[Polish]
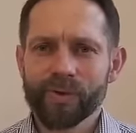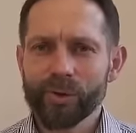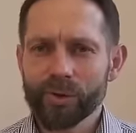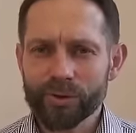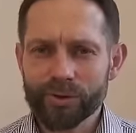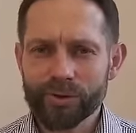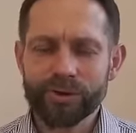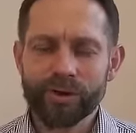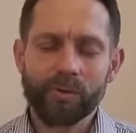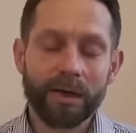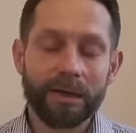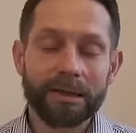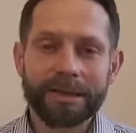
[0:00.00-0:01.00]
do
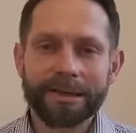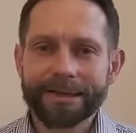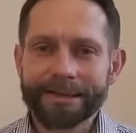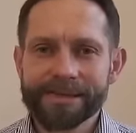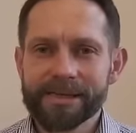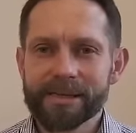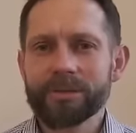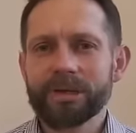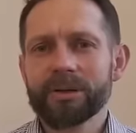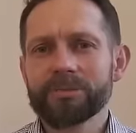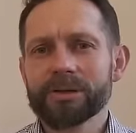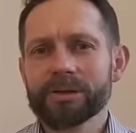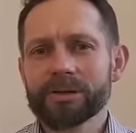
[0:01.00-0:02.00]
Kościoła. Chcemy,
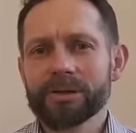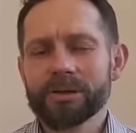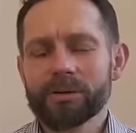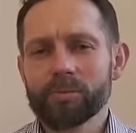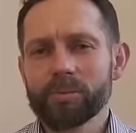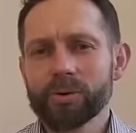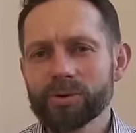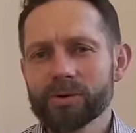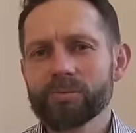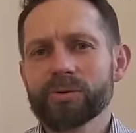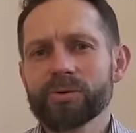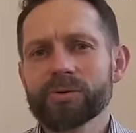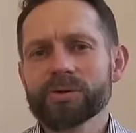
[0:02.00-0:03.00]
aby Boże
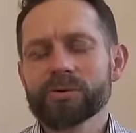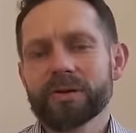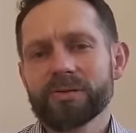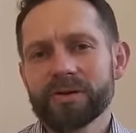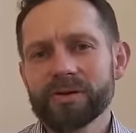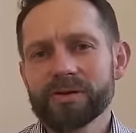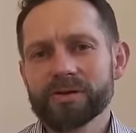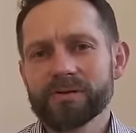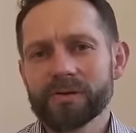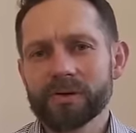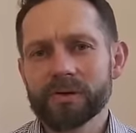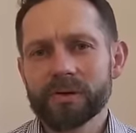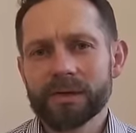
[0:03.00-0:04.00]

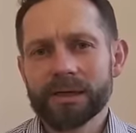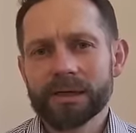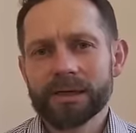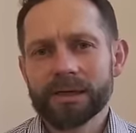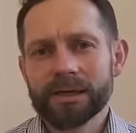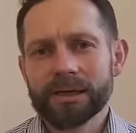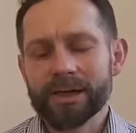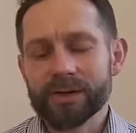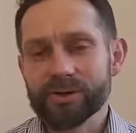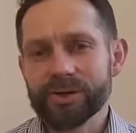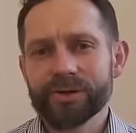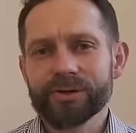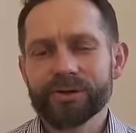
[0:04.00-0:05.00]
błogosławieństwo
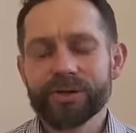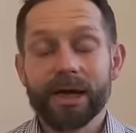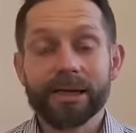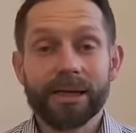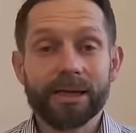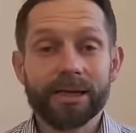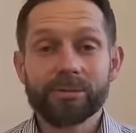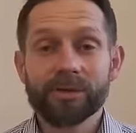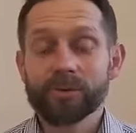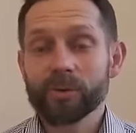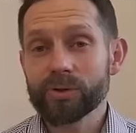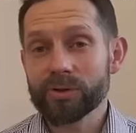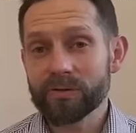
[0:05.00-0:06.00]
każdego dnia na nim
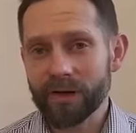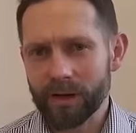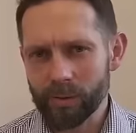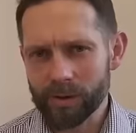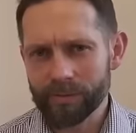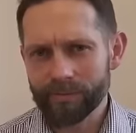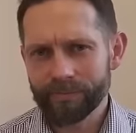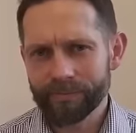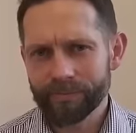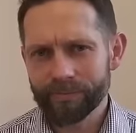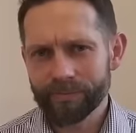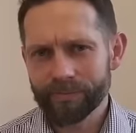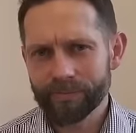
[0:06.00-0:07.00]
spoczywało.
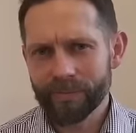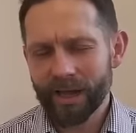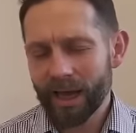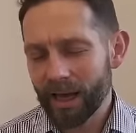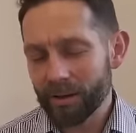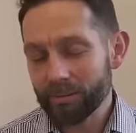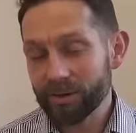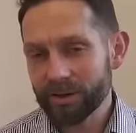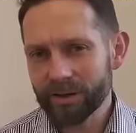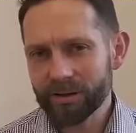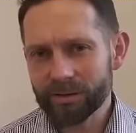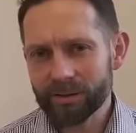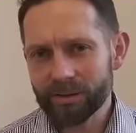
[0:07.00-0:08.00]
Aby
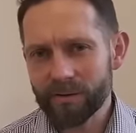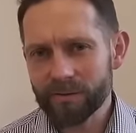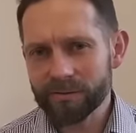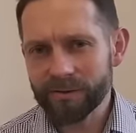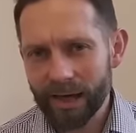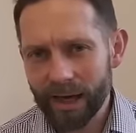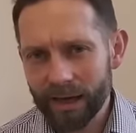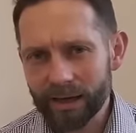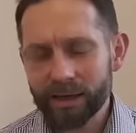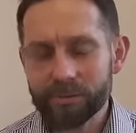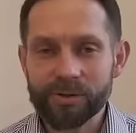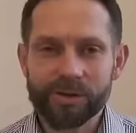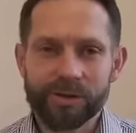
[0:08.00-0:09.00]
jego
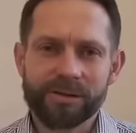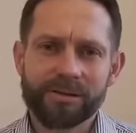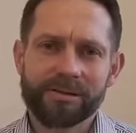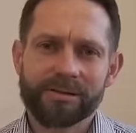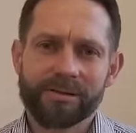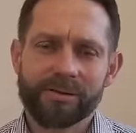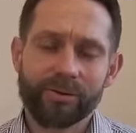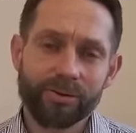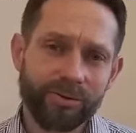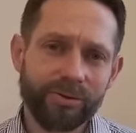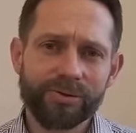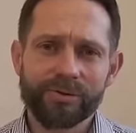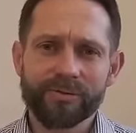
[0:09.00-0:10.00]
wiara przez
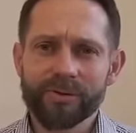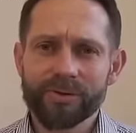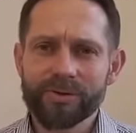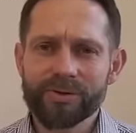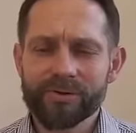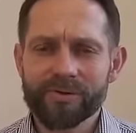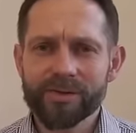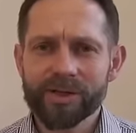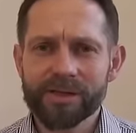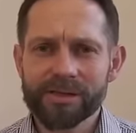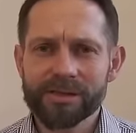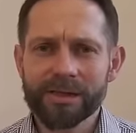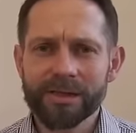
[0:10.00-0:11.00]
rodziców, rodziców
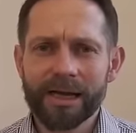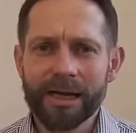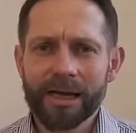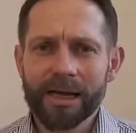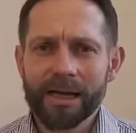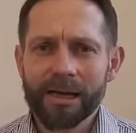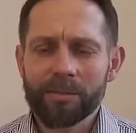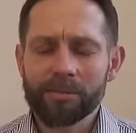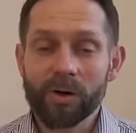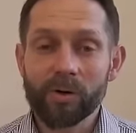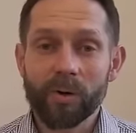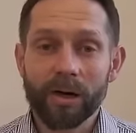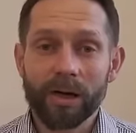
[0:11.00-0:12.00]
chrzestnych
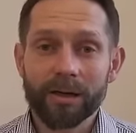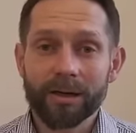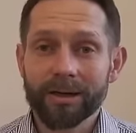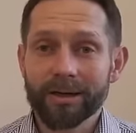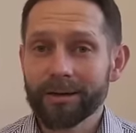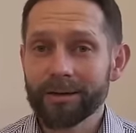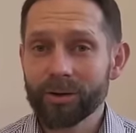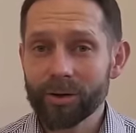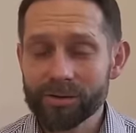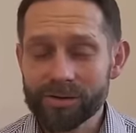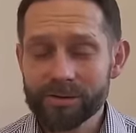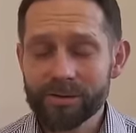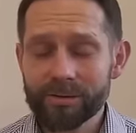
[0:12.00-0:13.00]
mogła
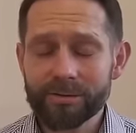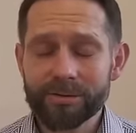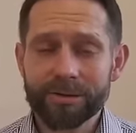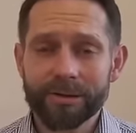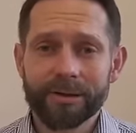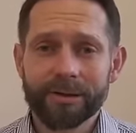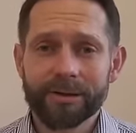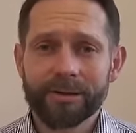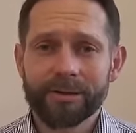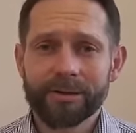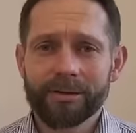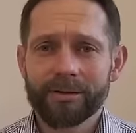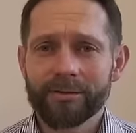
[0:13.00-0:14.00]
rosnąć
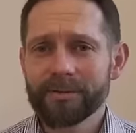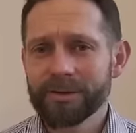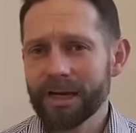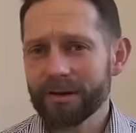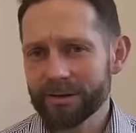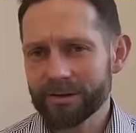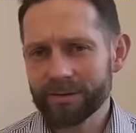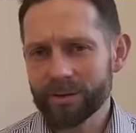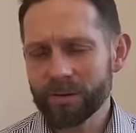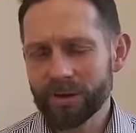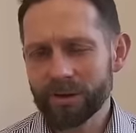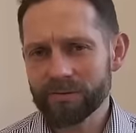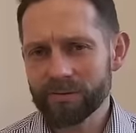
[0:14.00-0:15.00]
i wydawać
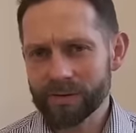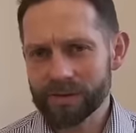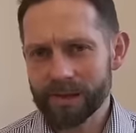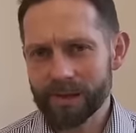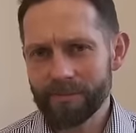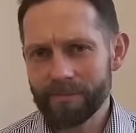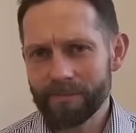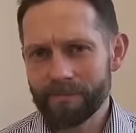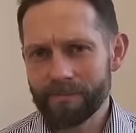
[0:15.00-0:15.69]
dobre owoce.